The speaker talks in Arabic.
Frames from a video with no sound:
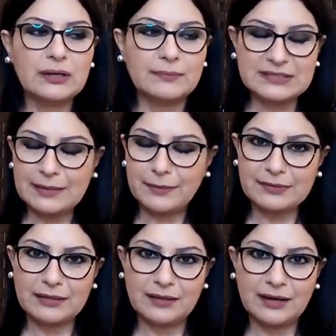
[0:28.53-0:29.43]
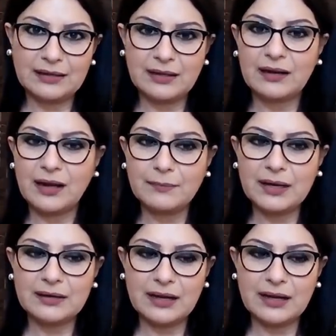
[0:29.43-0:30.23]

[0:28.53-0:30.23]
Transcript: بسبب تاثيرات هالقمر